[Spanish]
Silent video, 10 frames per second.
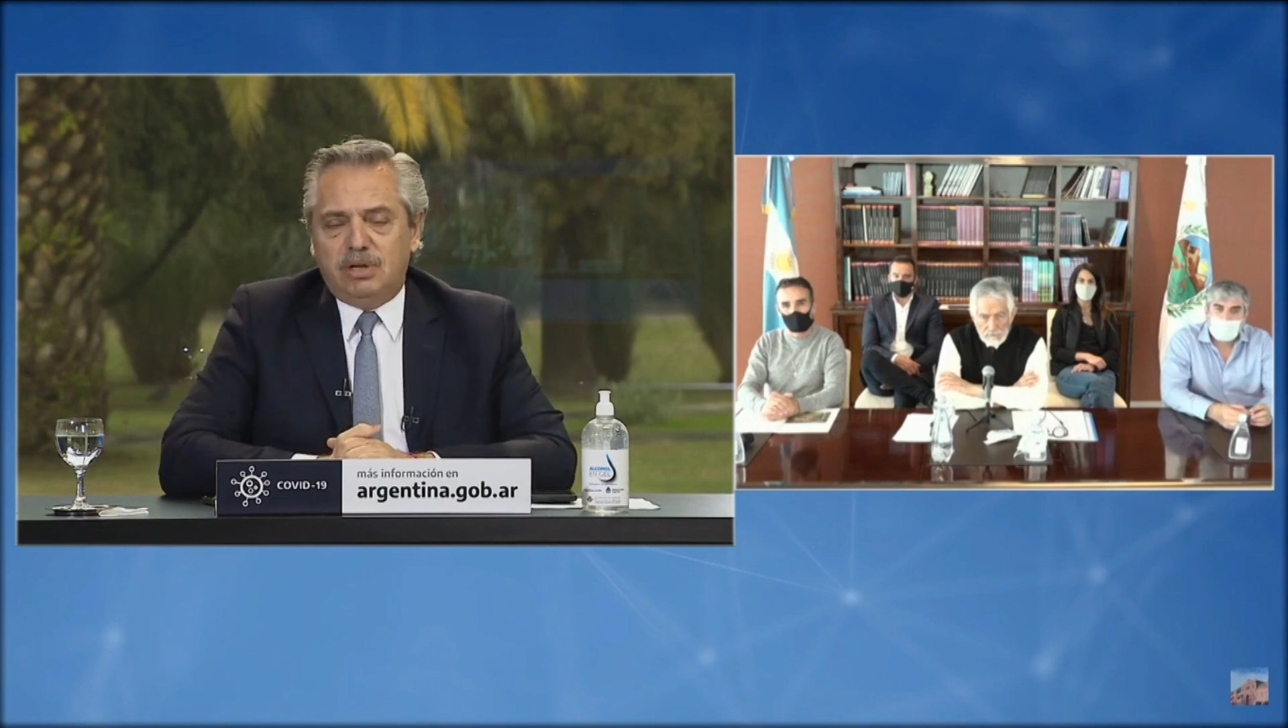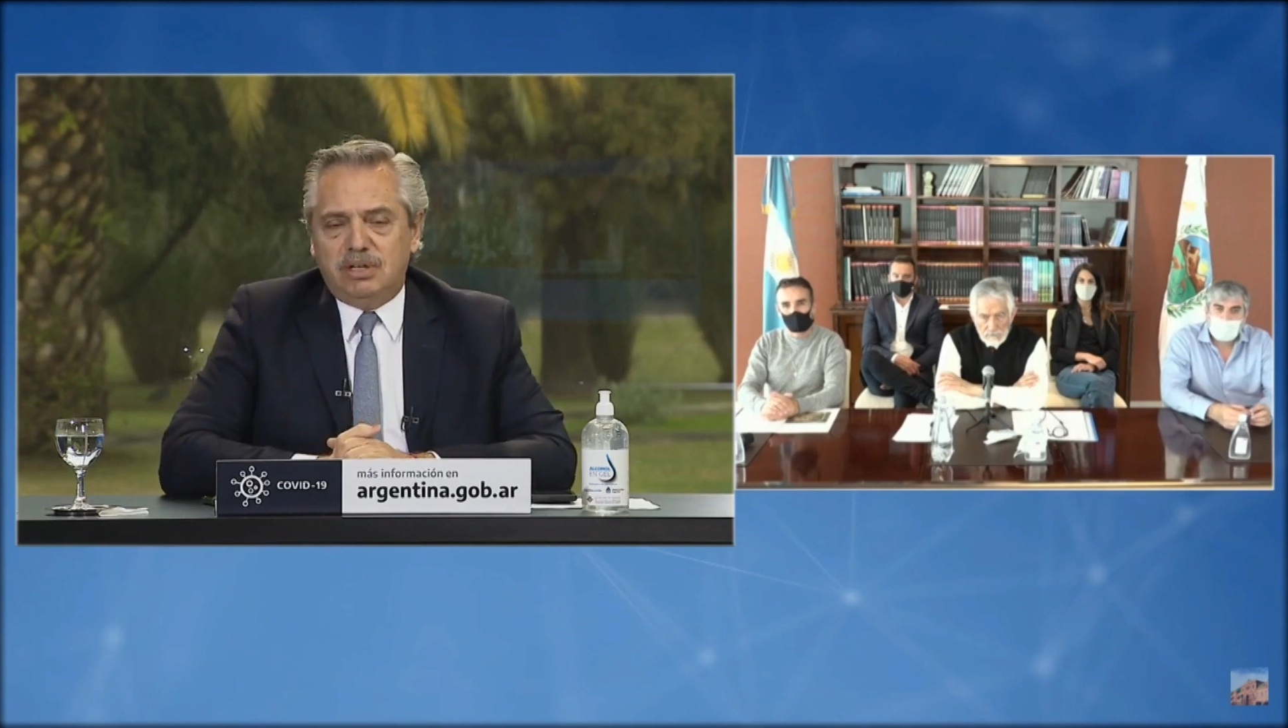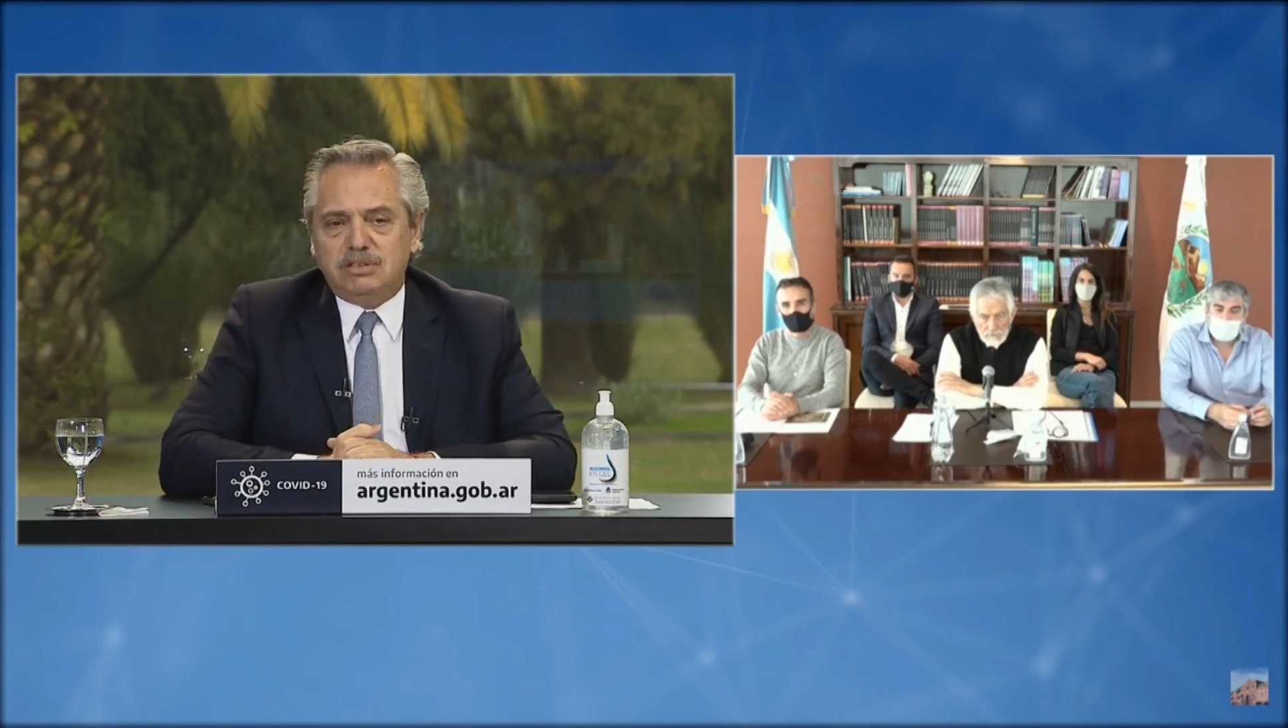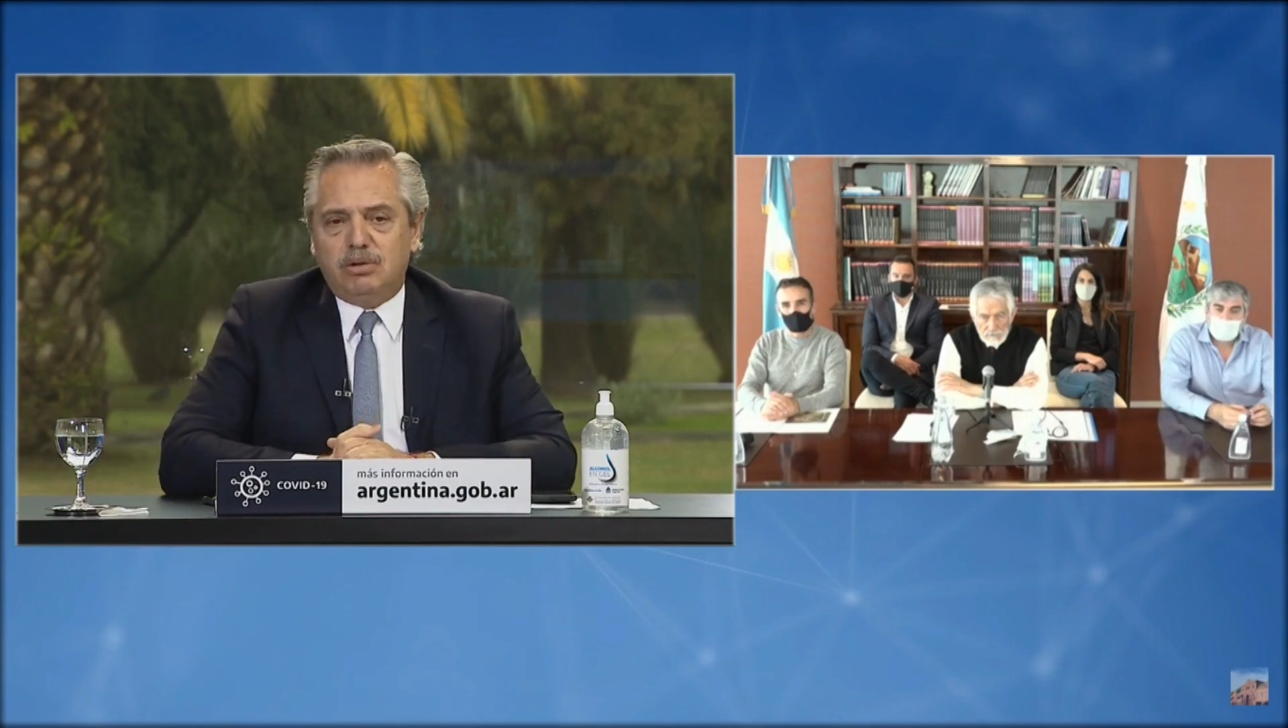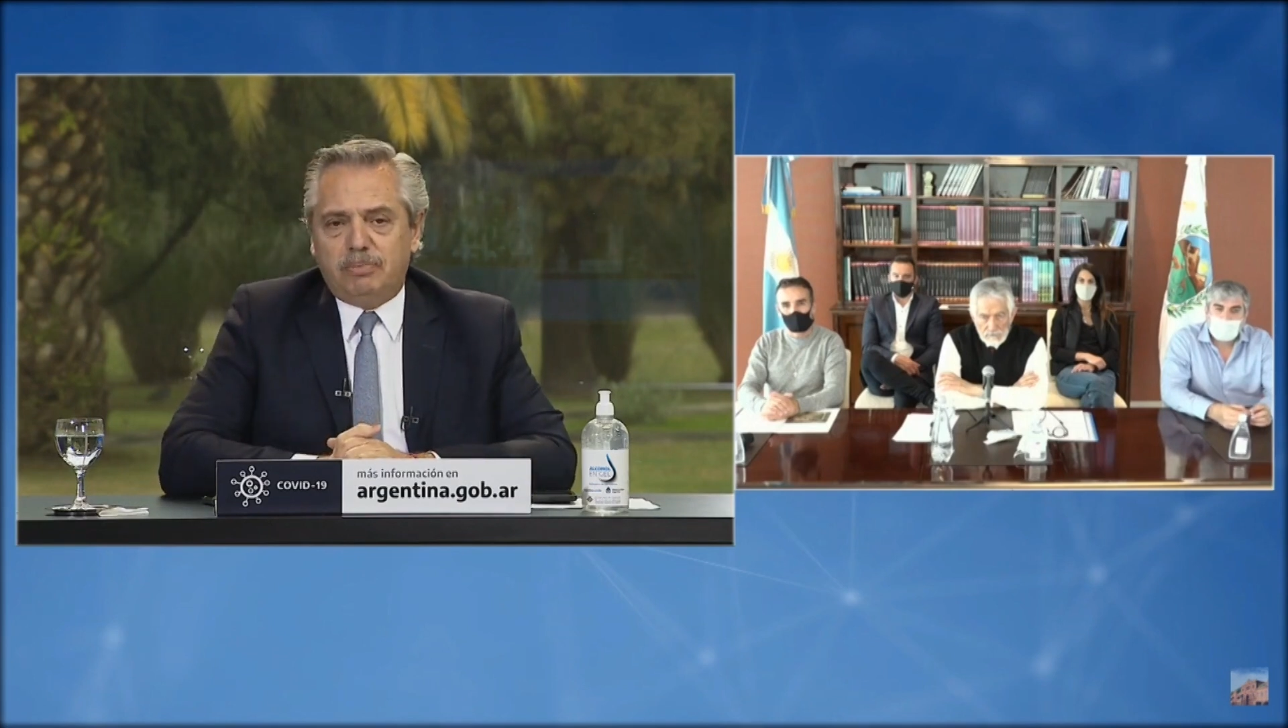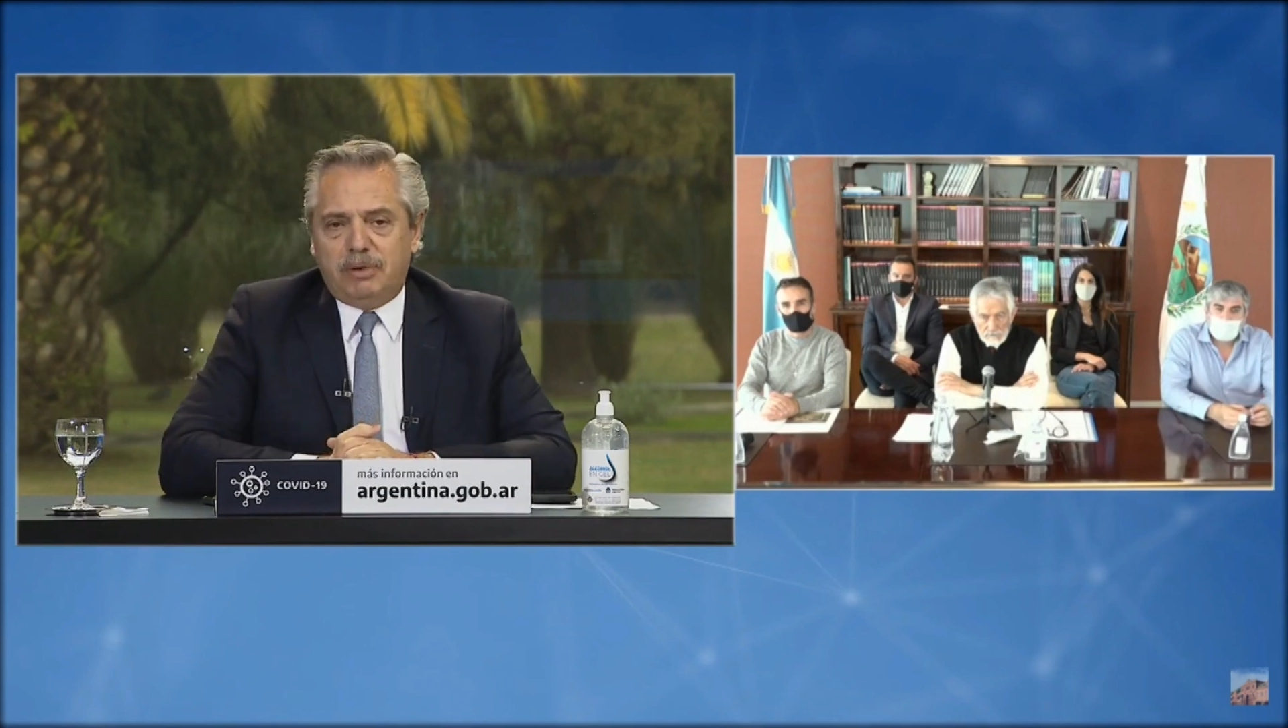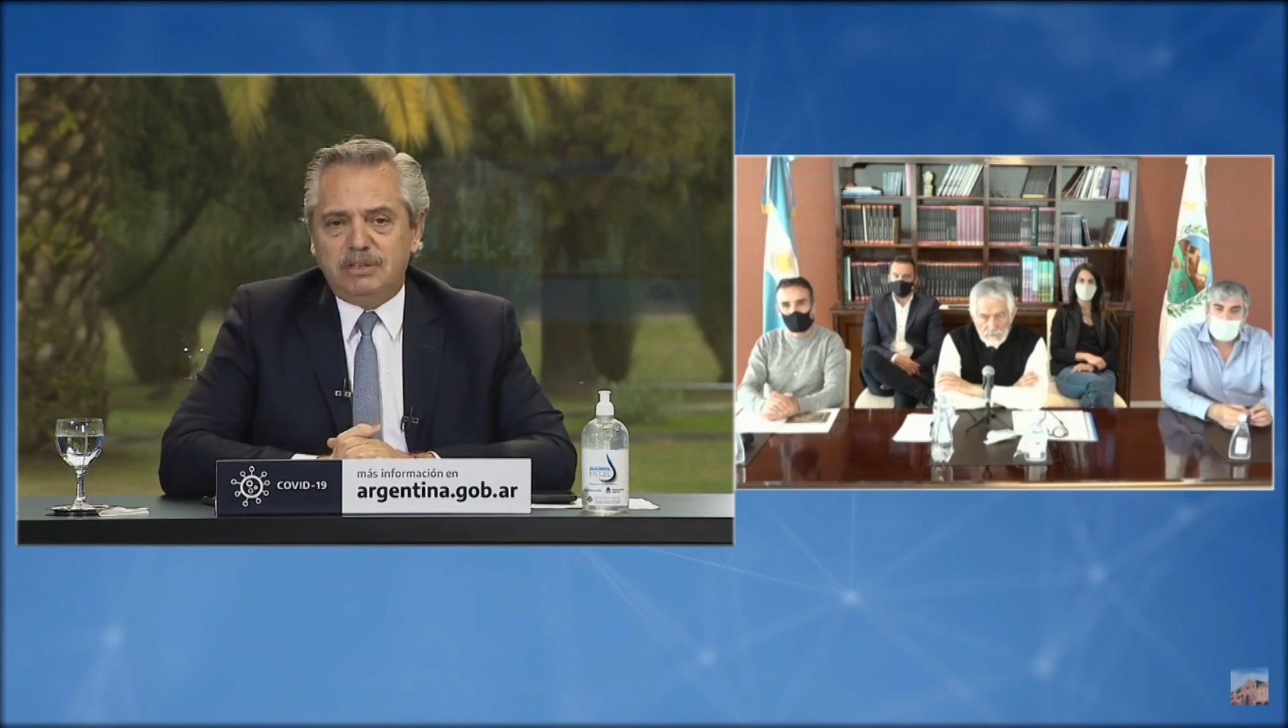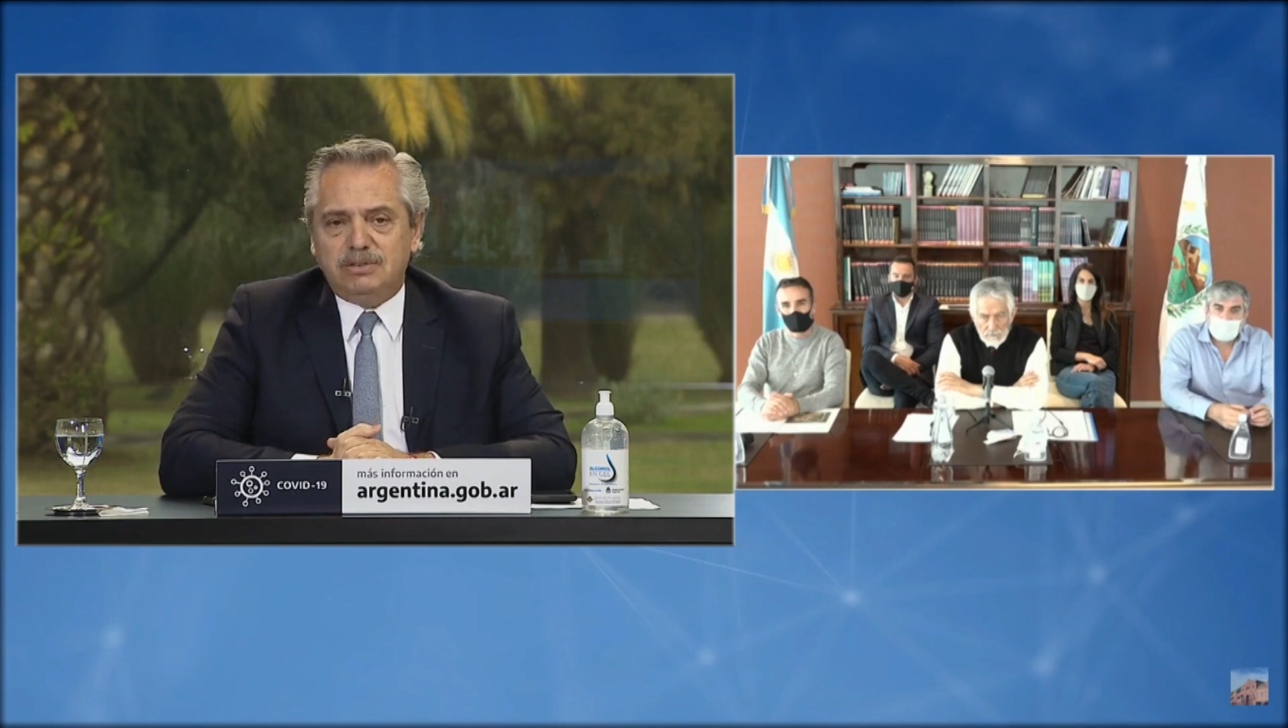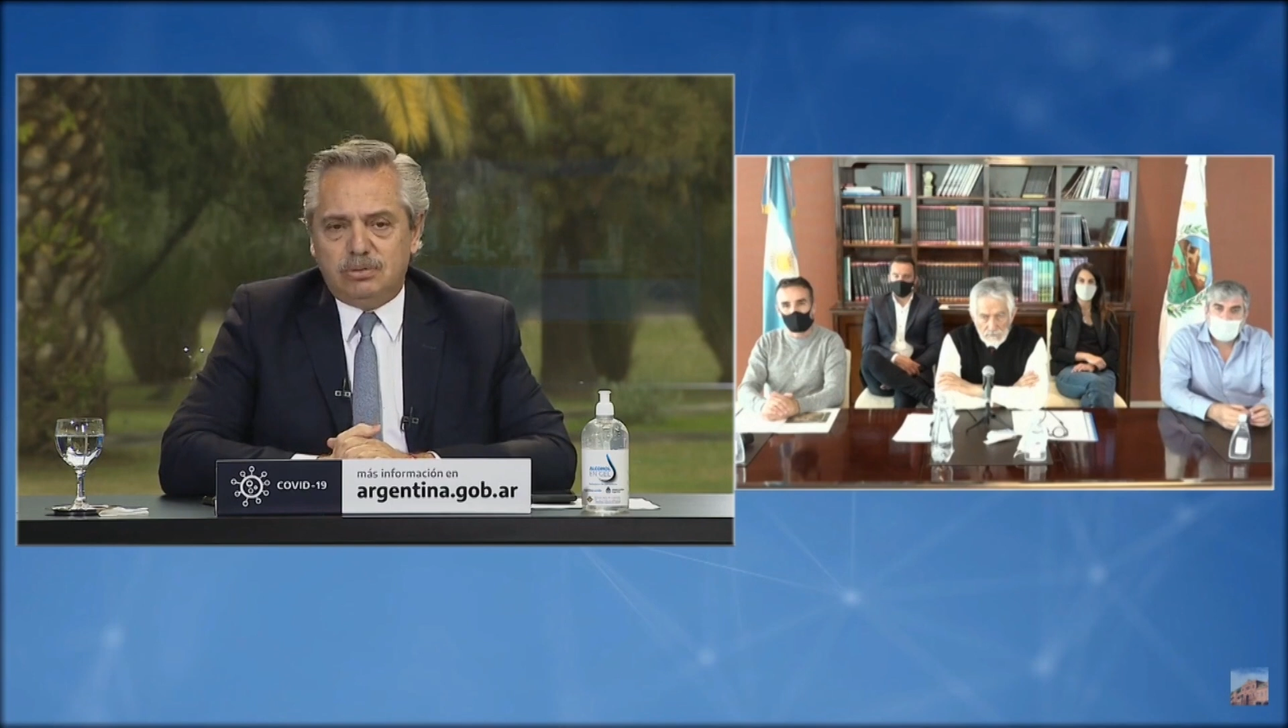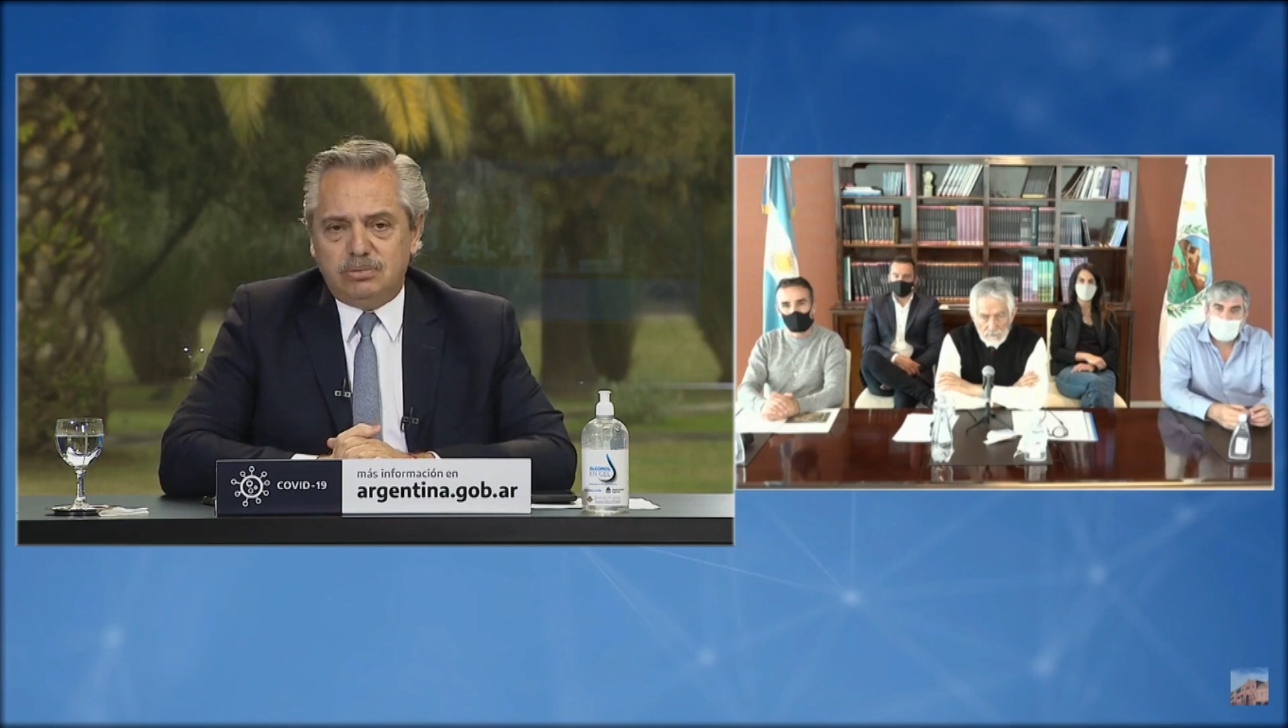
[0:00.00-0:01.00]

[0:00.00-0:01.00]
de hacer un país